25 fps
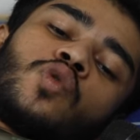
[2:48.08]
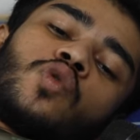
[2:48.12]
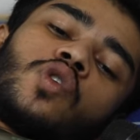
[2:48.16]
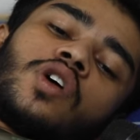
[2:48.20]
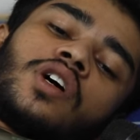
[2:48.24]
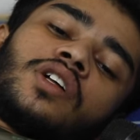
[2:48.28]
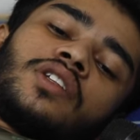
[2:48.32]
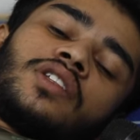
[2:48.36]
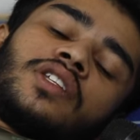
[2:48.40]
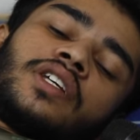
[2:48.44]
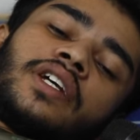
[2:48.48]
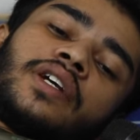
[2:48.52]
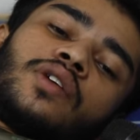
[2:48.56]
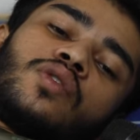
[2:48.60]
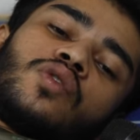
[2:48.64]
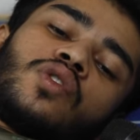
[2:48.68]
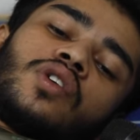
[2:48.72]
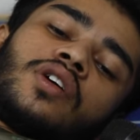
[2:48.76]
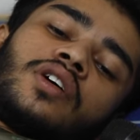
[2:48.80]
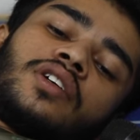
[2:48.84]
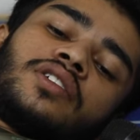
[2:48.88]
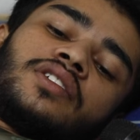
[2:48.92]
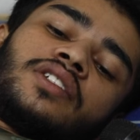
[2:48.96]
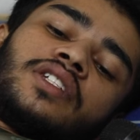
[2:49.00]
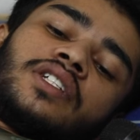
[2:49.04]
ওখান থেকে
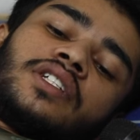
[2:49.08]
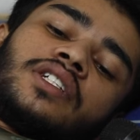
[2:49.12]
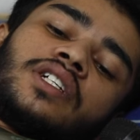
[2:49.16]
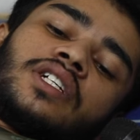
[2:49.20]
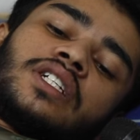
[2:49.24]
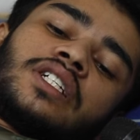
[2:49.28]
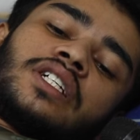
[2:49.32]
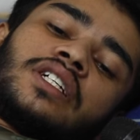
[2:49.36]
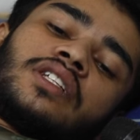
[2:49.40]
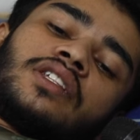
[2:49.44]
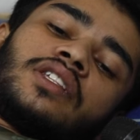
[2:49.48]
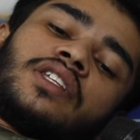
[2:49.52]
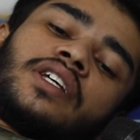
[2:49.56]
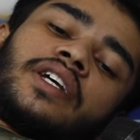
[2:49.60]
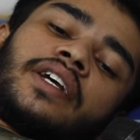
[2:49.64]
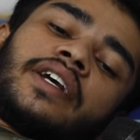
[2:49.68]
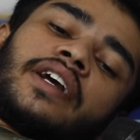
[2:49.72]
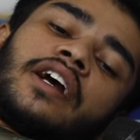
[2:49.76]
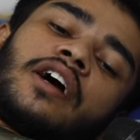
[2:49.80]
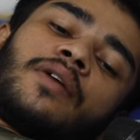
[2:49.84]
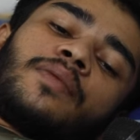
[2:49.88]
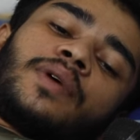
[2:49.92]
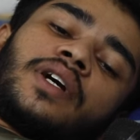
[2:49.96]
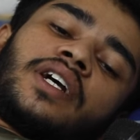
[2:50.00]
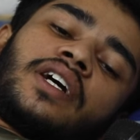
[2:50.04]
ওরা সিচুয়েশান দেখে
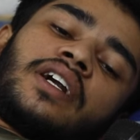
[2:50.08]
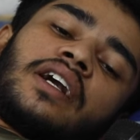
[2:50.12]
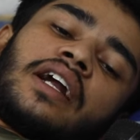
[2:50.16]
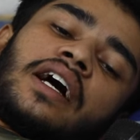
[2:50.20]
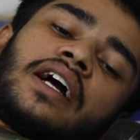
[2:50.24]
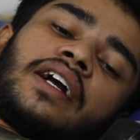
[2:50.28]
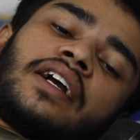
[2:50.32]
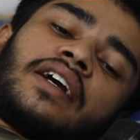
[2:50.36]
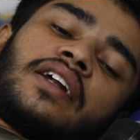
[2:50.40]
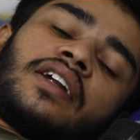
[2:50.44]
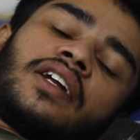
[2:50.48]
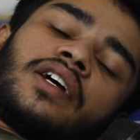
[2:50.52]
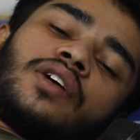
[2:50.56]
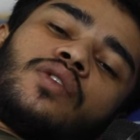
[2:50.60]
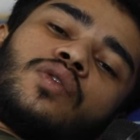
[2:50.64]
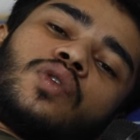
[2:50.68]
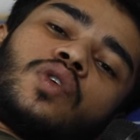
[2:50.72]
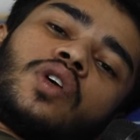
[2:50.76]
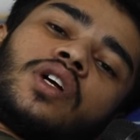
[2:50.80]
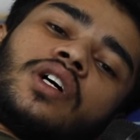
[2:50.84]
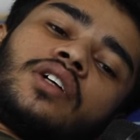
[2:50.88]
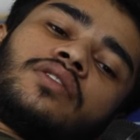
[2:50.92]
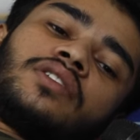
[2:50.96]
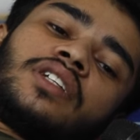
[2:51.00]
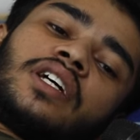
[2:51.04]
আমাকে রাখে নাই
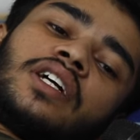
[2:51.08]
ওরা